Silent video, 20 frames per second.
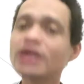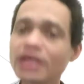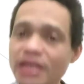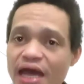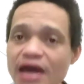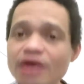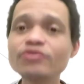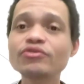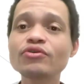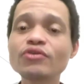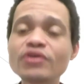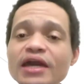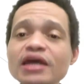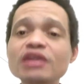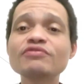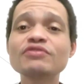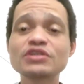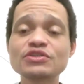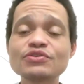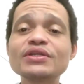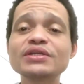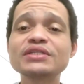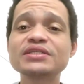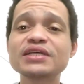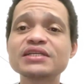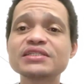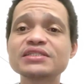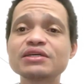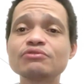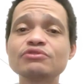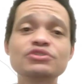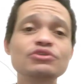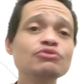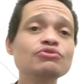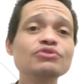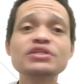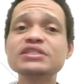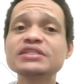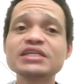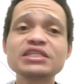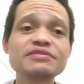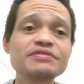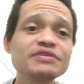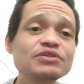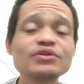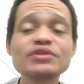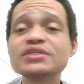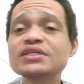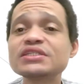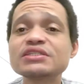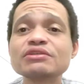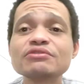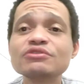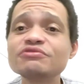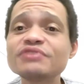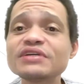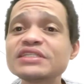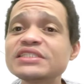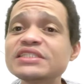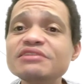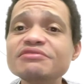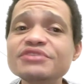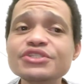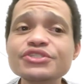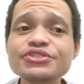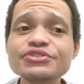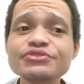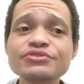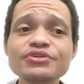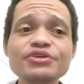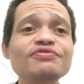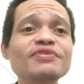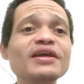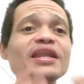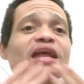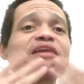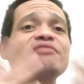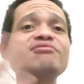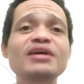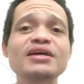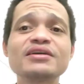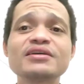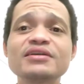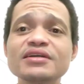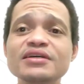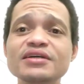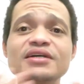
Claro que eu quero visualização. Se eu não quisesse visualização, eu não fazia vídeo. Eu falava.